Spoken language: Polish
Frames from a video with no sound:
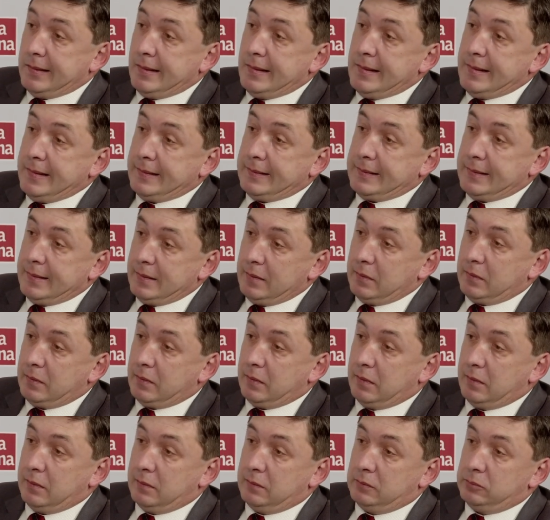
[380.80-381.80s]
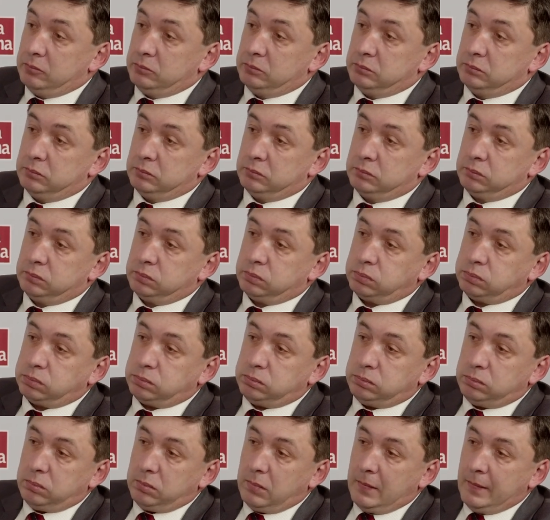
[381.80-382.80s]
Tyle tylko,
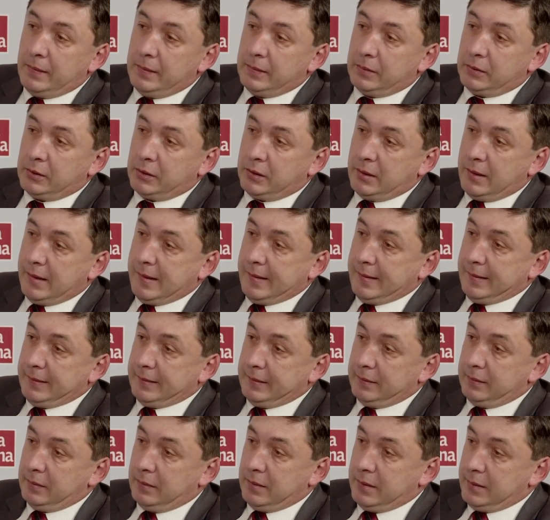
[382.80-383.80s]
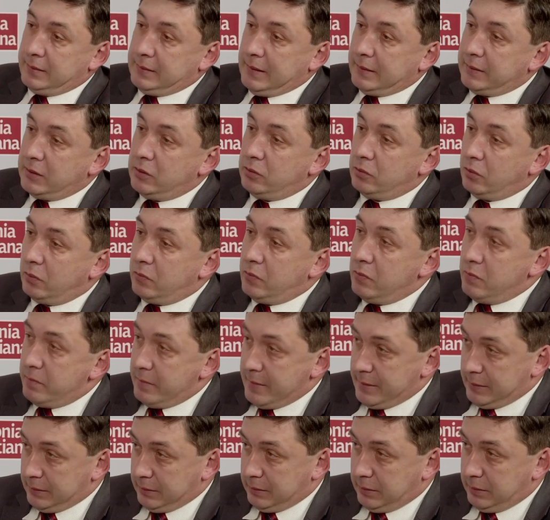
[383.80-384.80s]
że jest taki
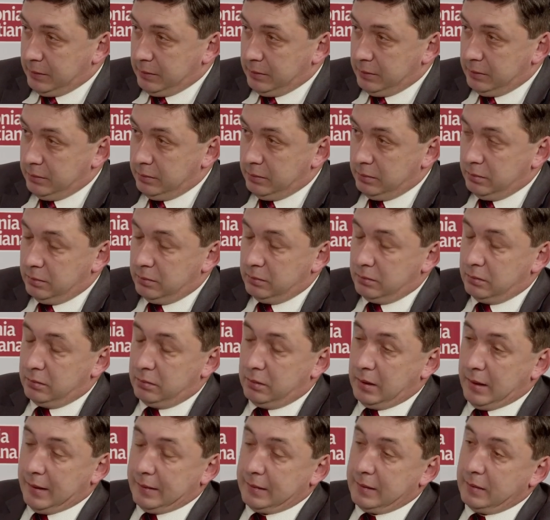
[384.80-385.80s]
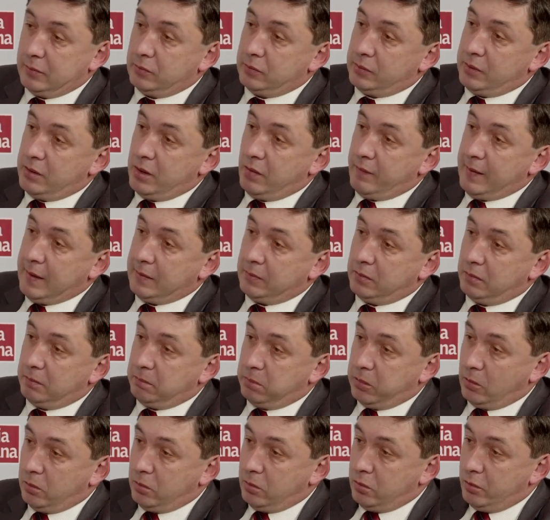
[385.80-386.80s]
dokument, jak
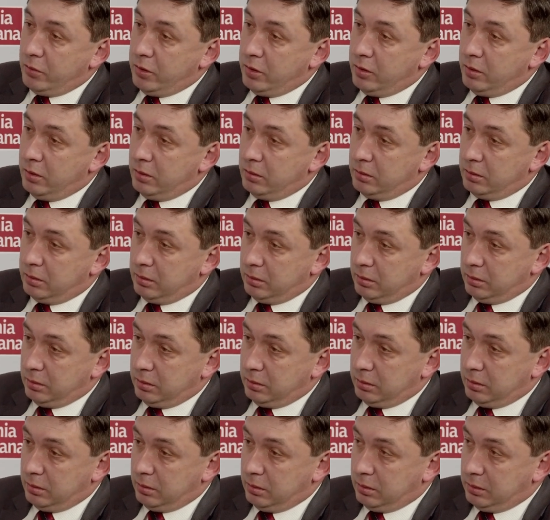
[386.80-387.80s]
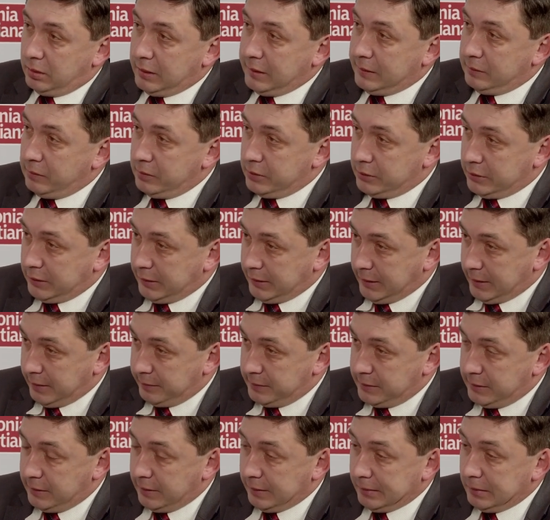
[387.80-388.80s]
negocjowano pokój y, z
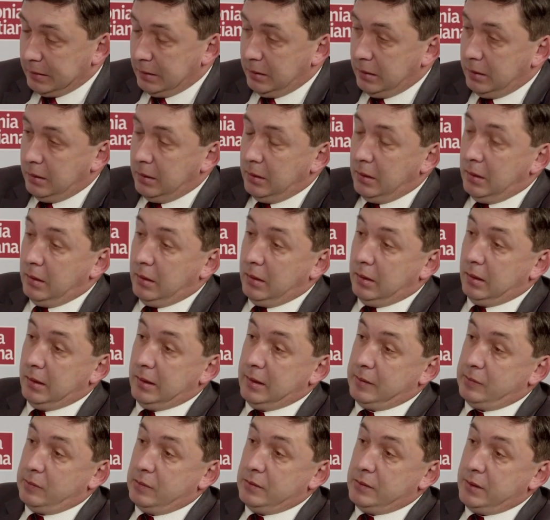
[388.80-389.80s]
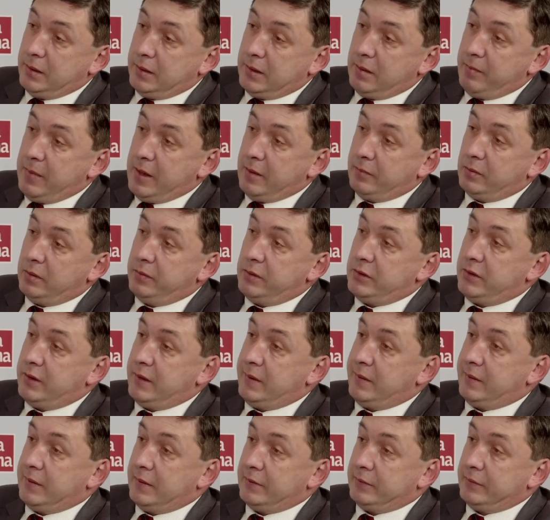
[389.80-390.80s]
Estończykami. Estończycy
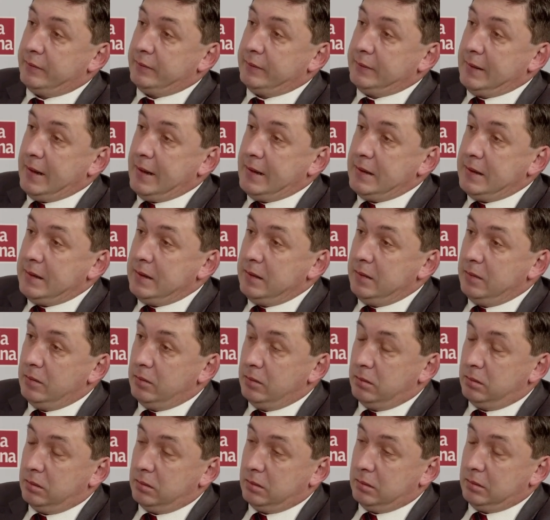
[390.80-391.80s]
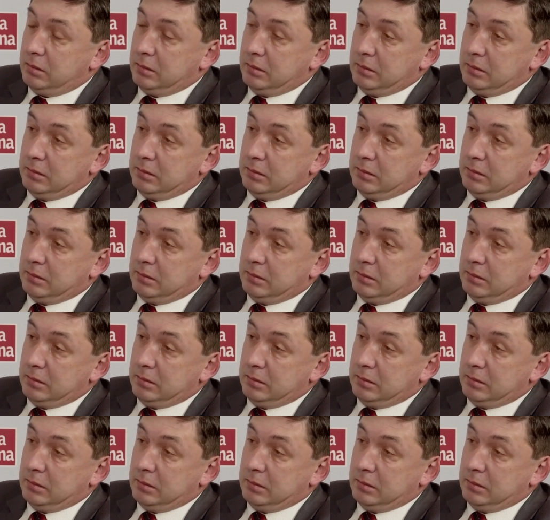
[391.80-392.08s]
mianowicie zażądali y,